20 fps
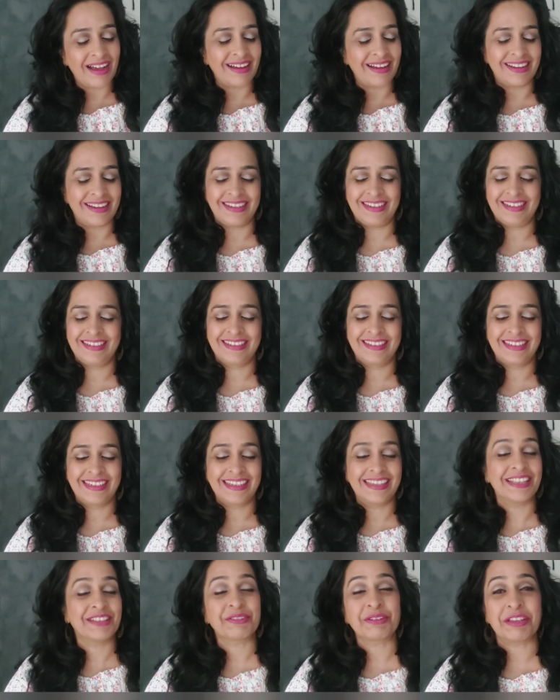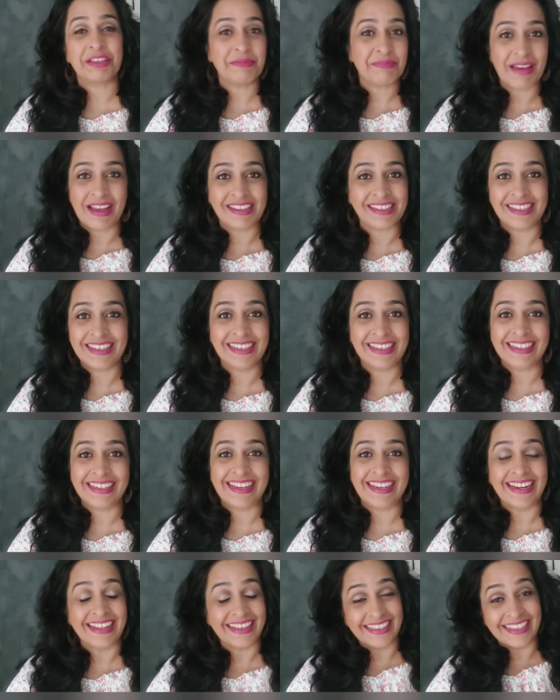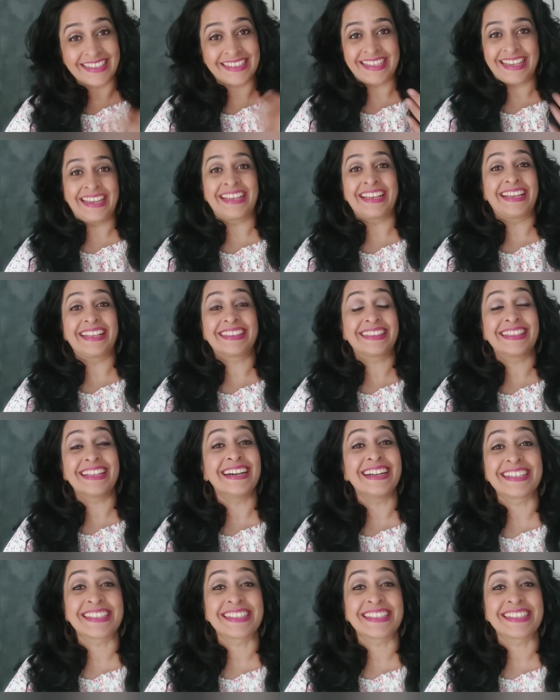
आह ये तो इमेजिन करते से ही इतना